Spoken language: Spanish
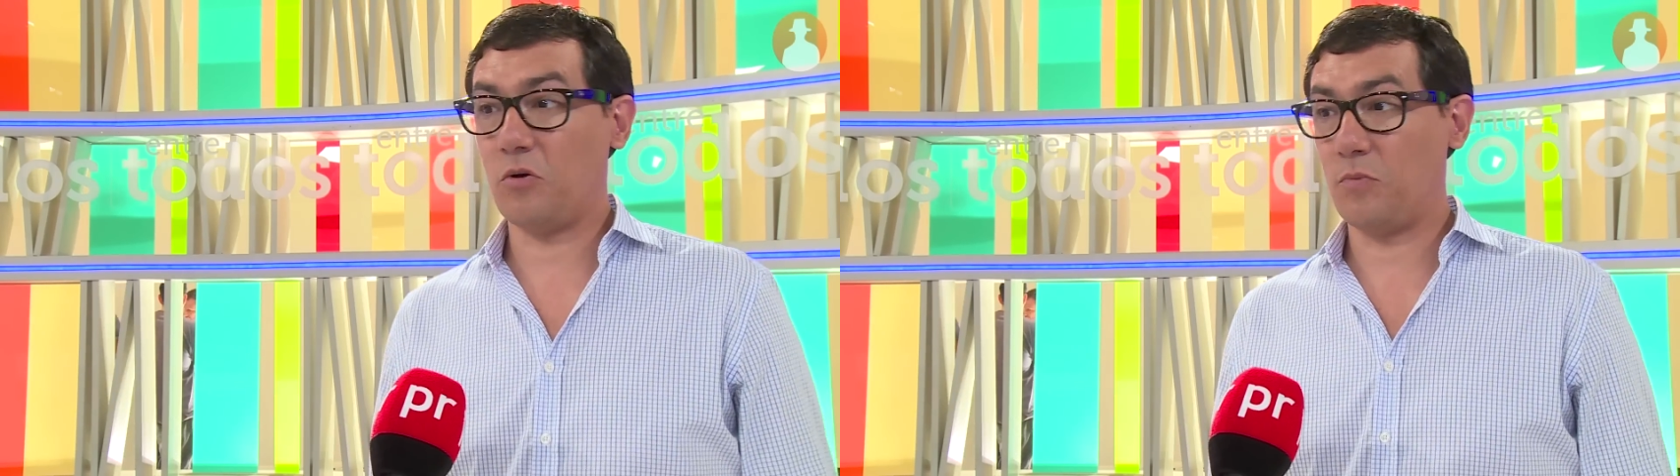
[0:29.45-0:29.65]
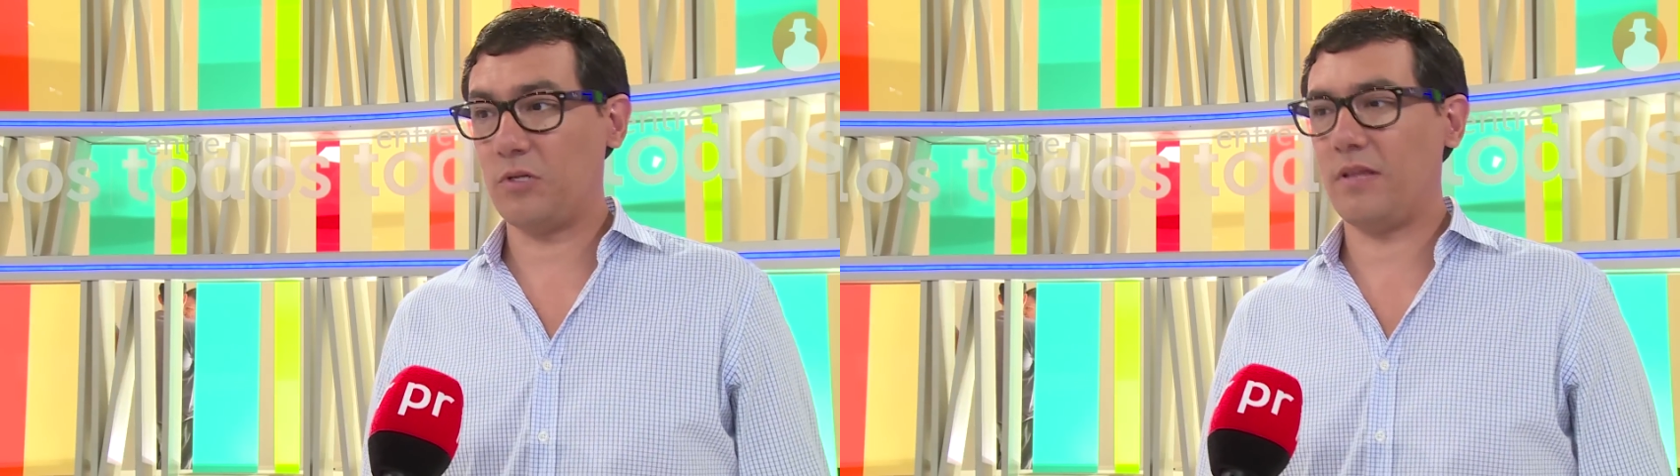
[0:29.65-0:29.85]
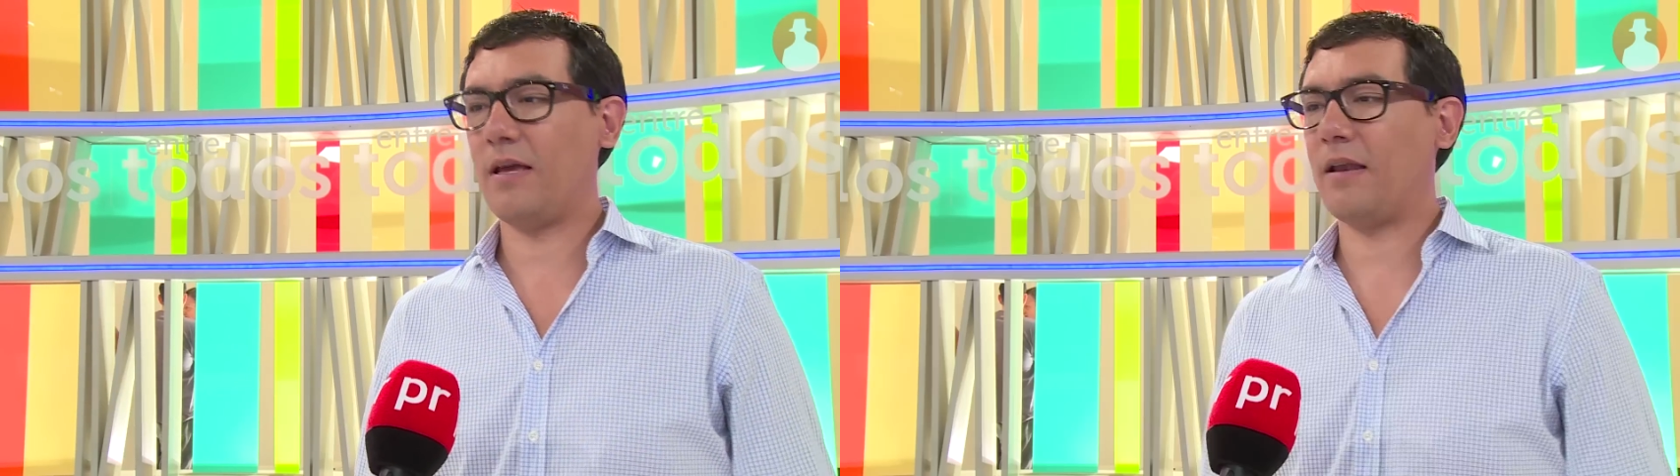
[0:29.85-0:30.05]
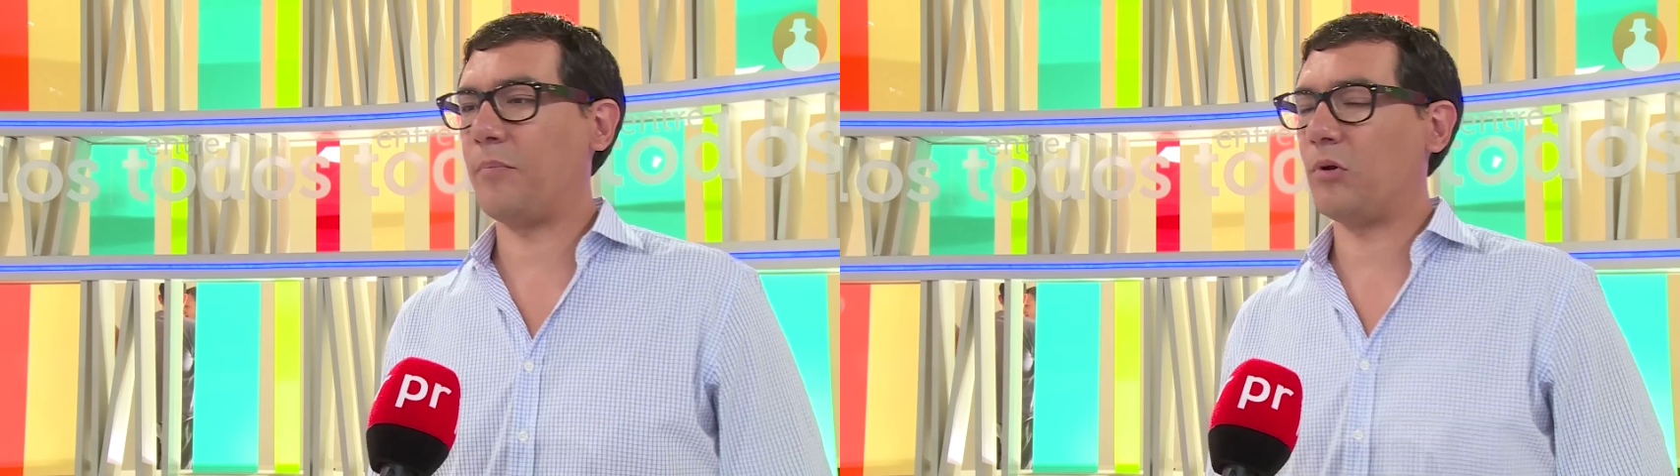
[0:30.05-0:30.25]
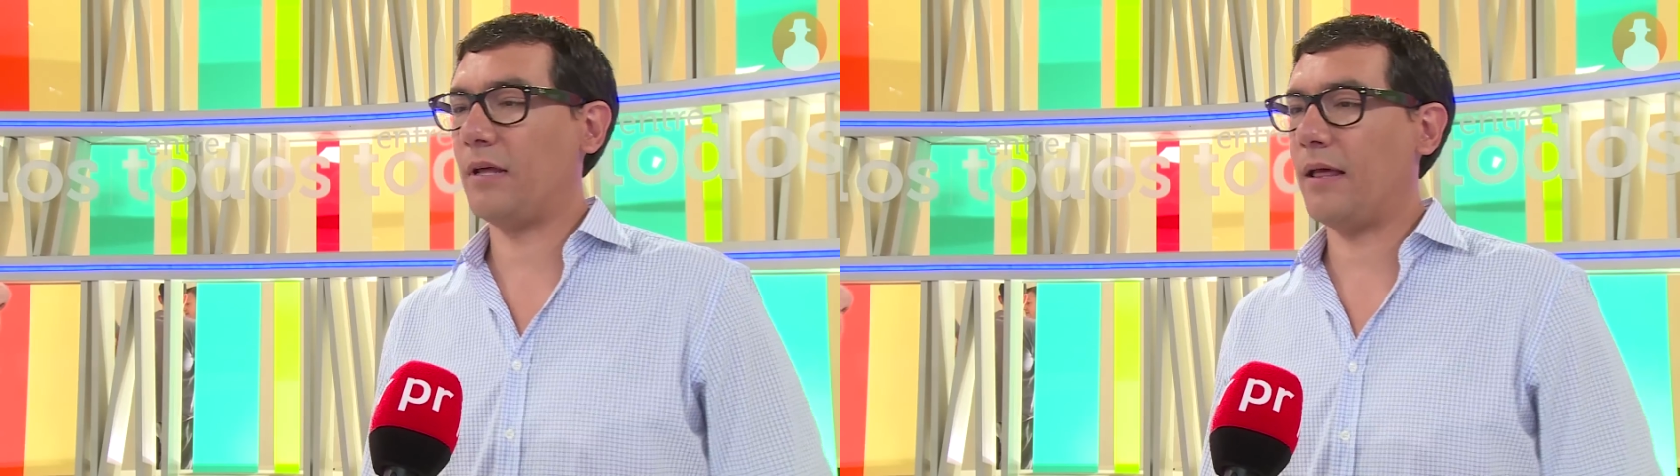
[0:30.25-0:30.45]
como os decía,
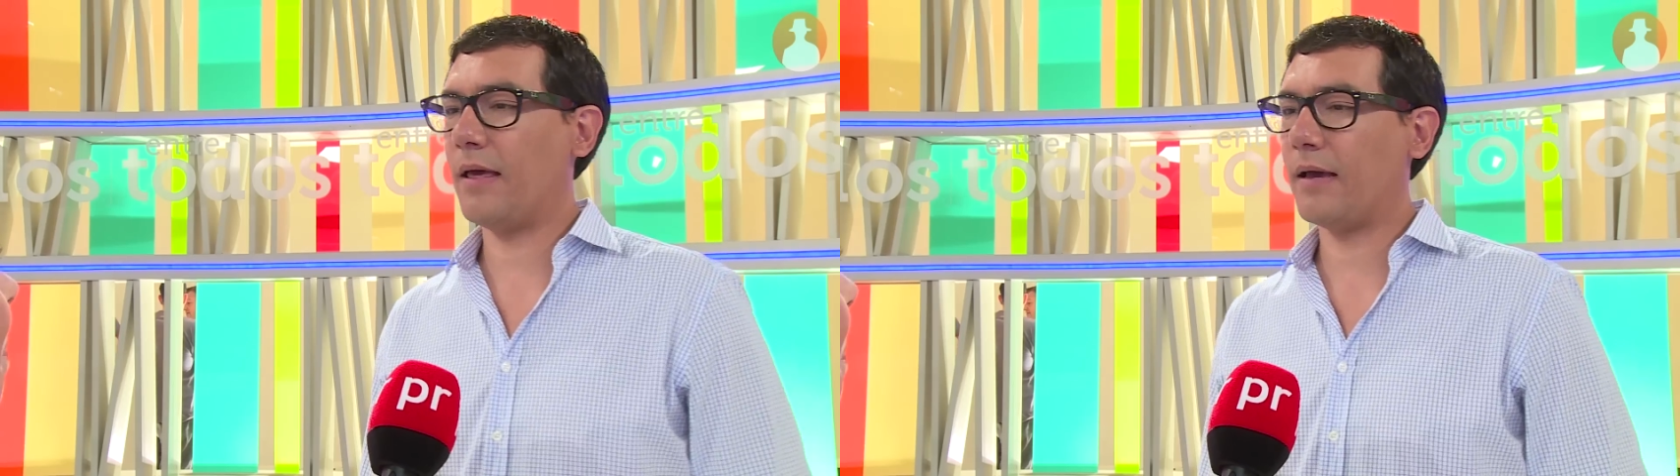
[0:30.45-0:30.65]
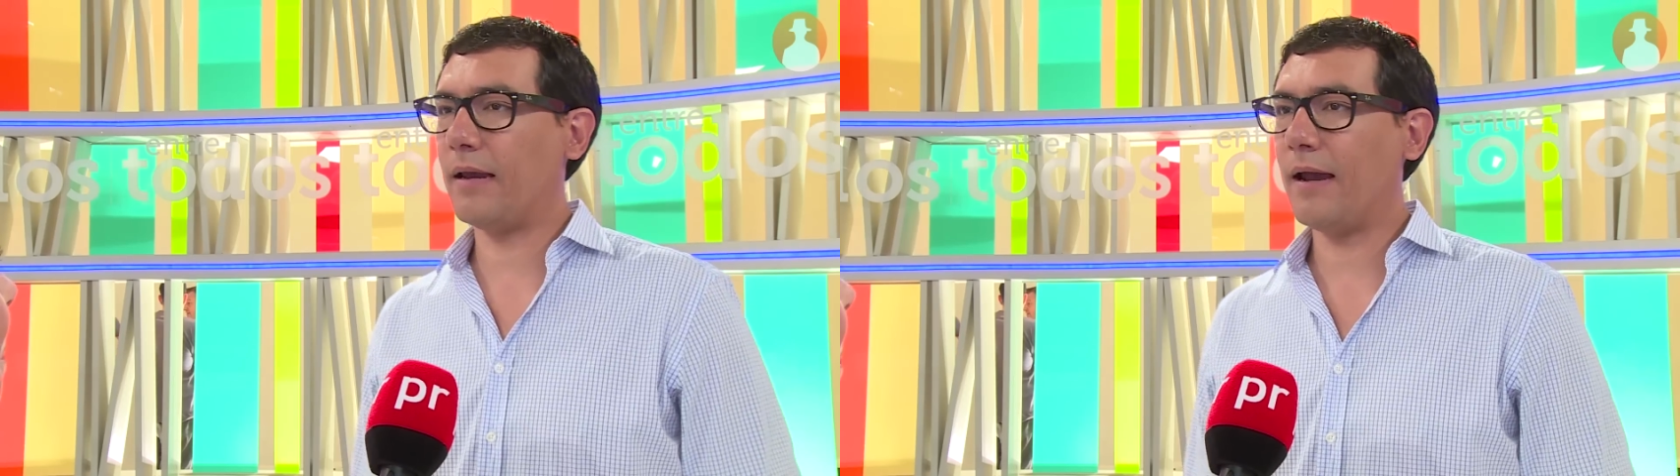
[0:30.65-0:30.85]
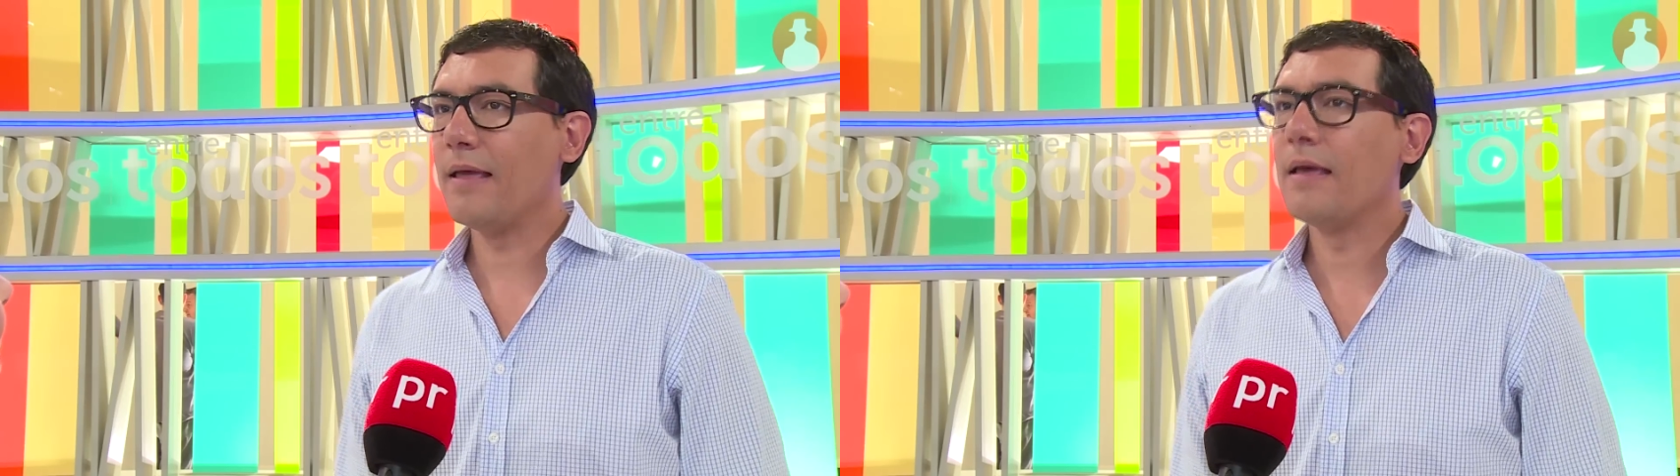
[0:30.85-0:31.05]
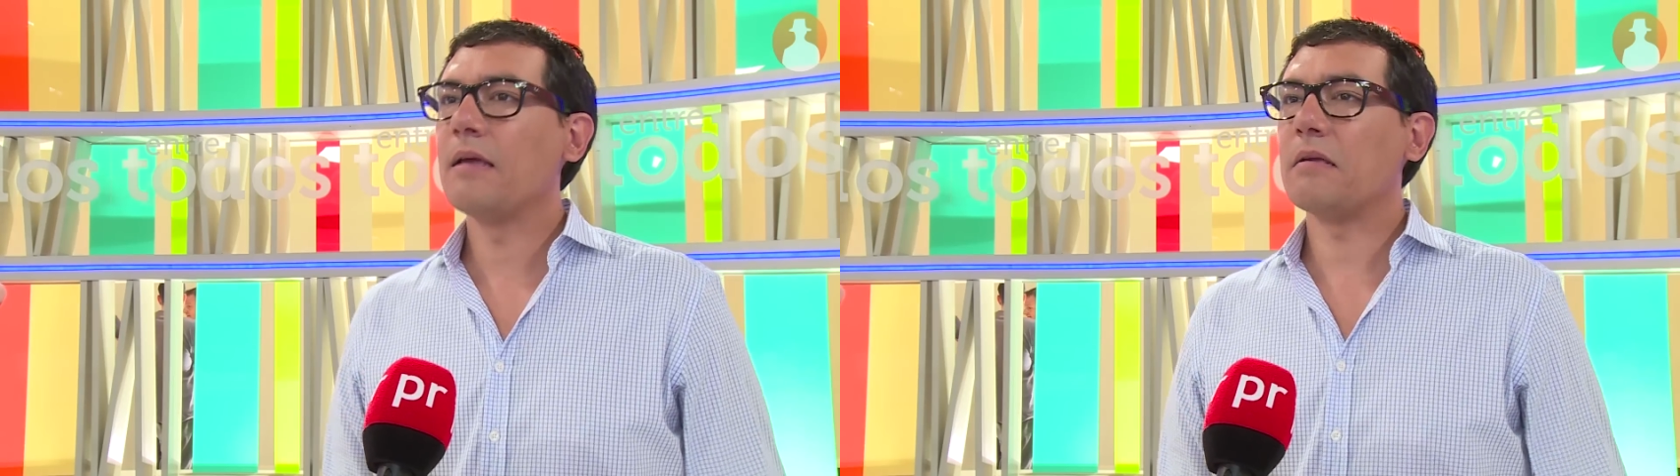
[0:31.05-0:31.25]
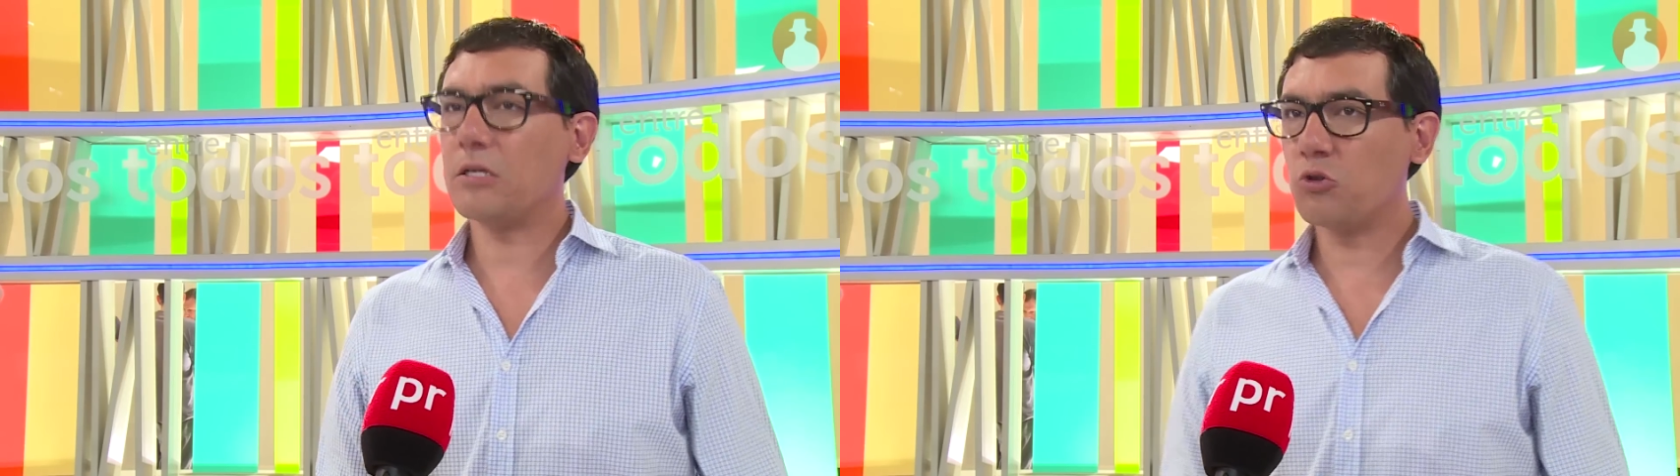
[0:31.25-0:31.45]
reportera de guerra
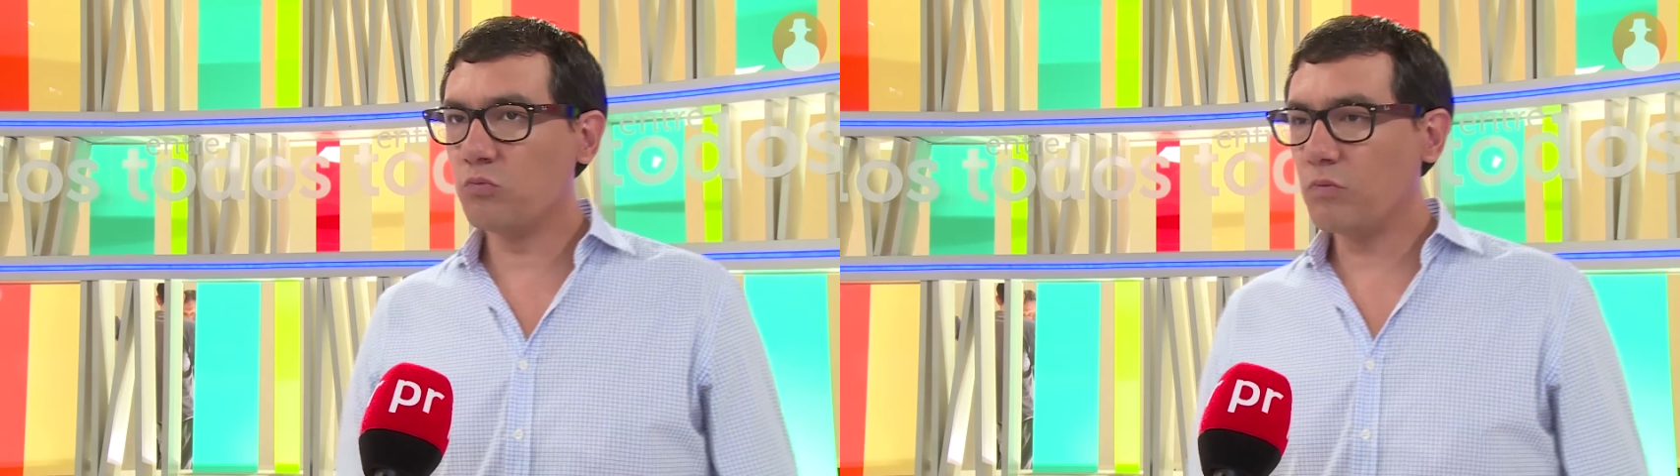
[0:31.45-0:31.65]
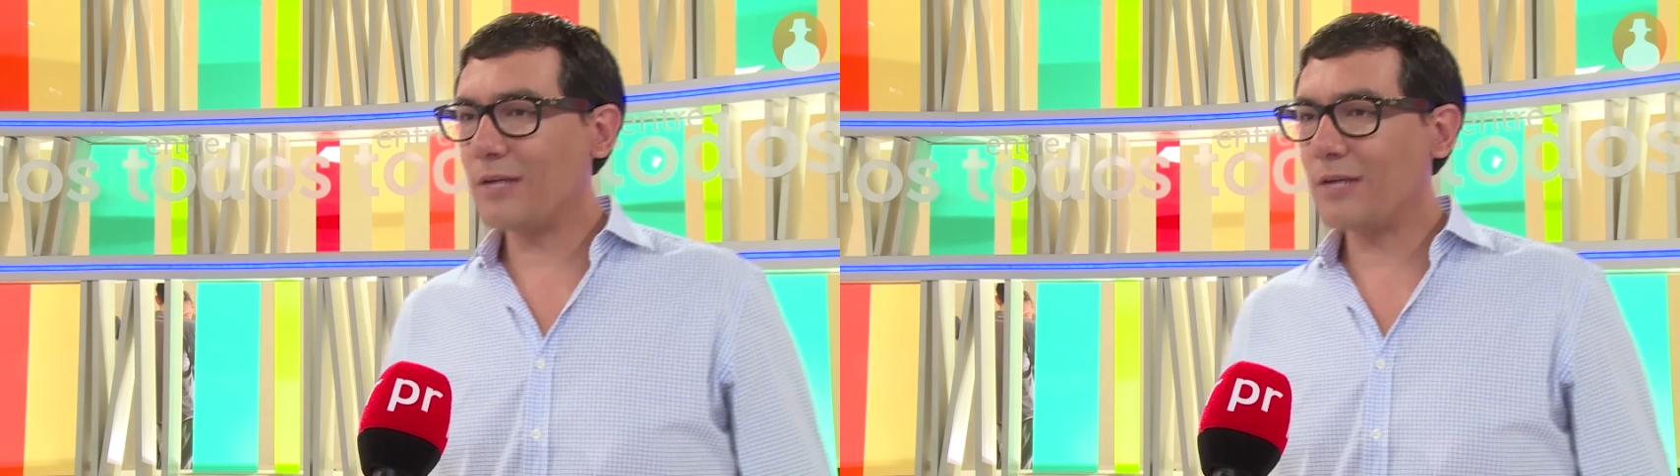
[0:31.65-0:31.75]
y es,